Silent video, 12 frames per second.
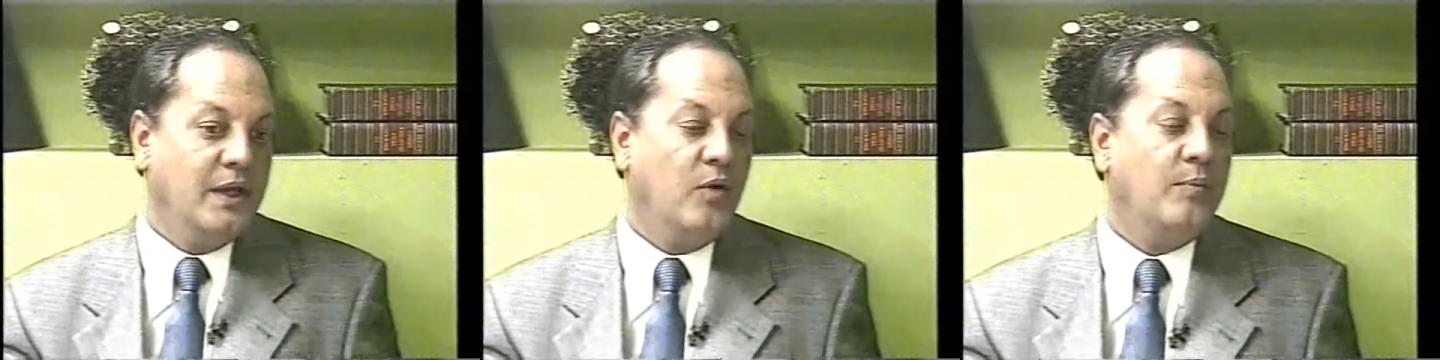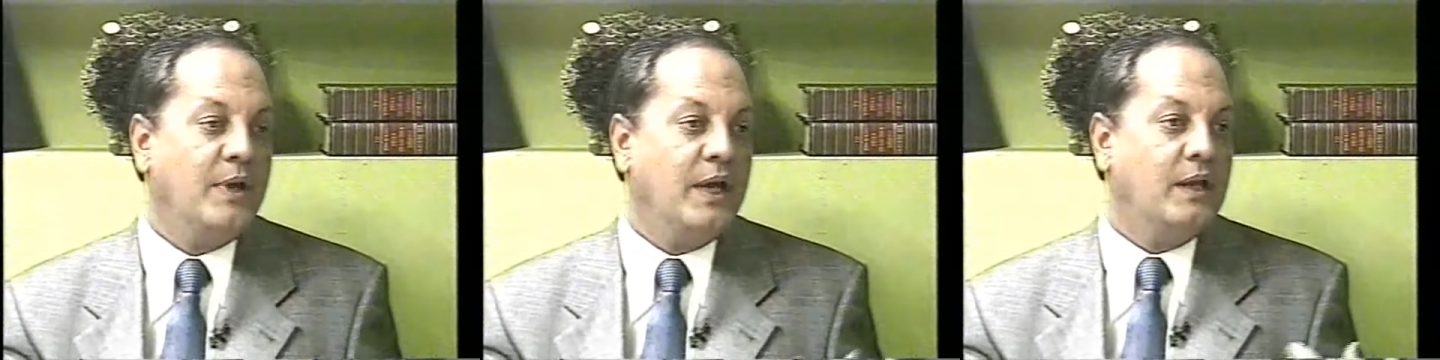é
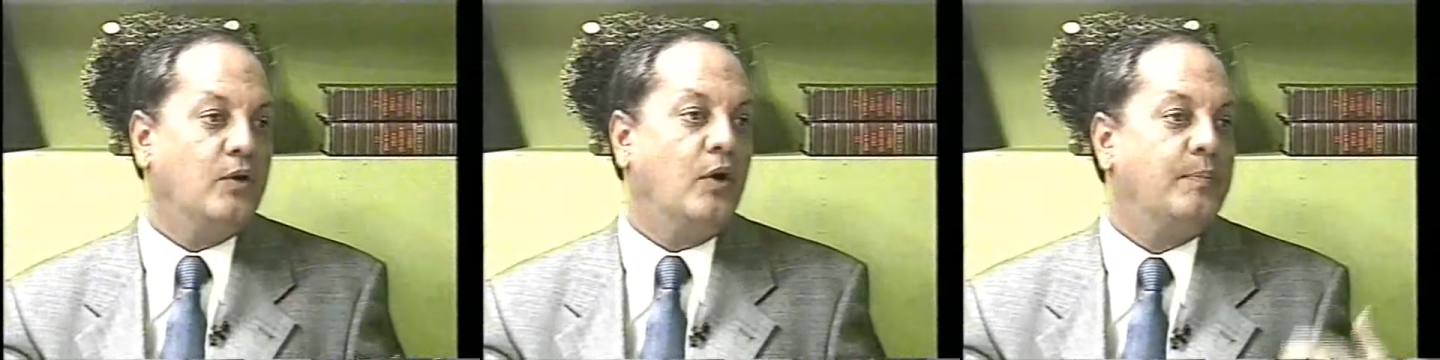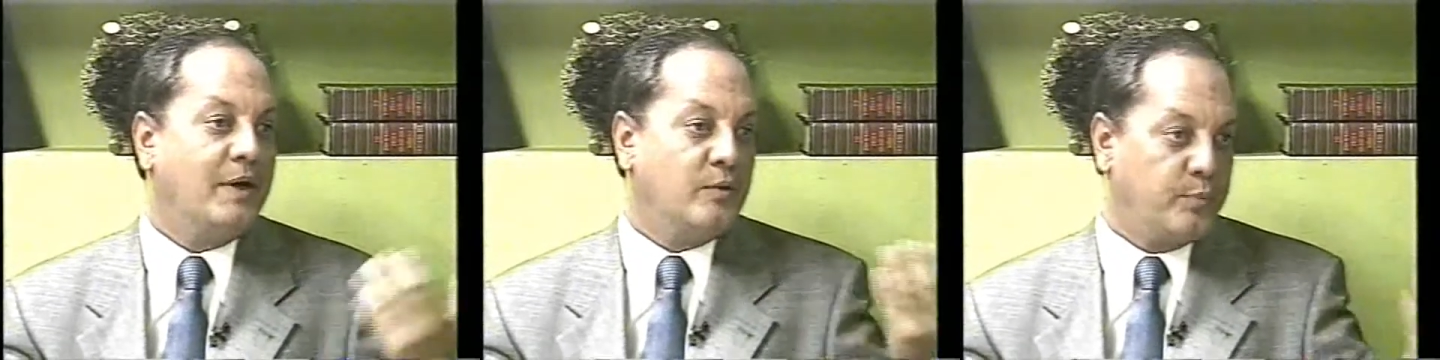o
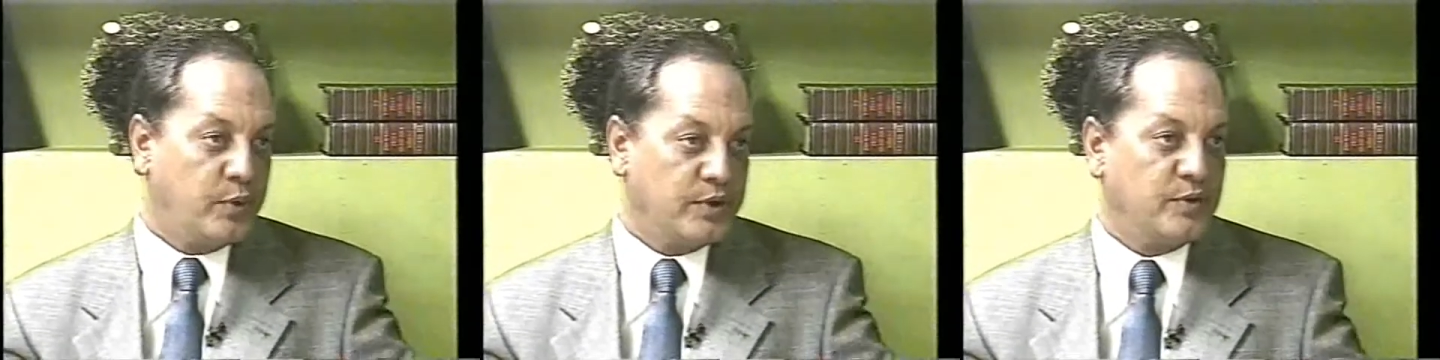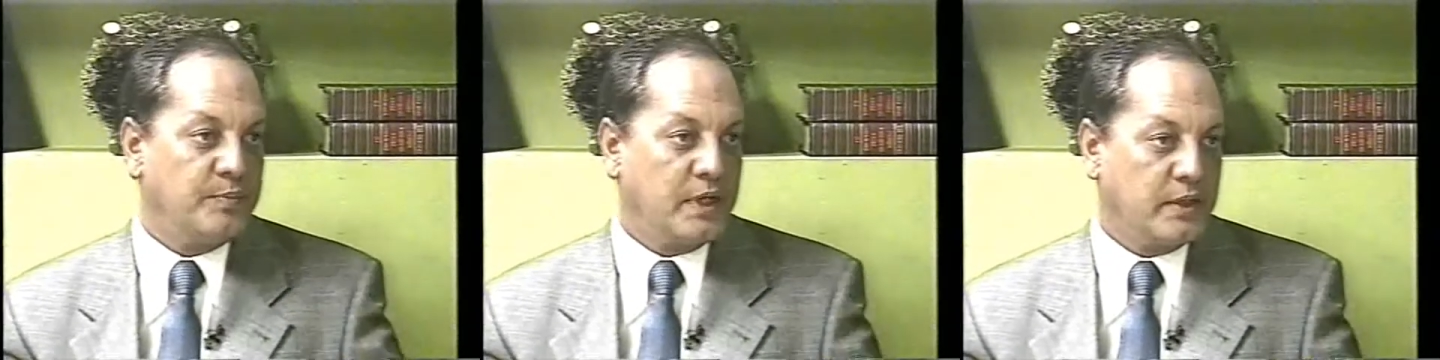melhor para o
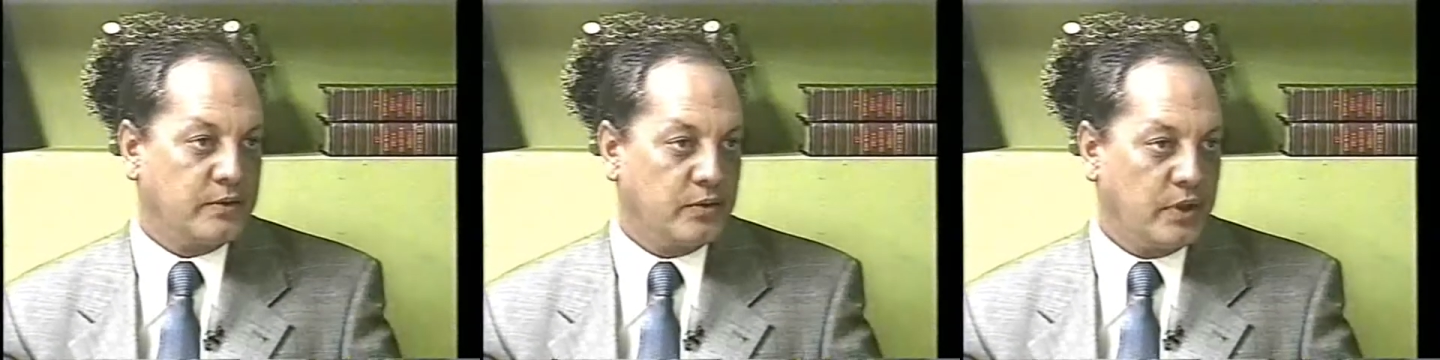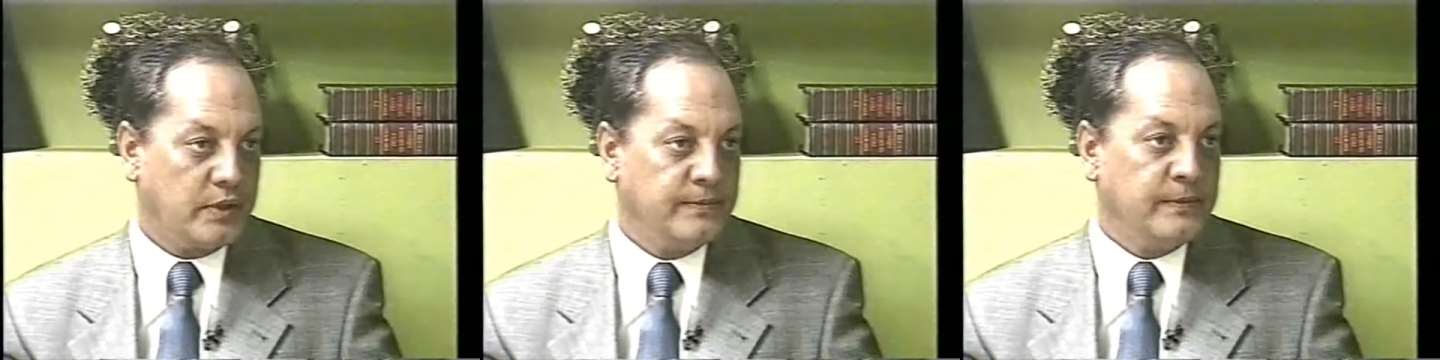pós-operatório.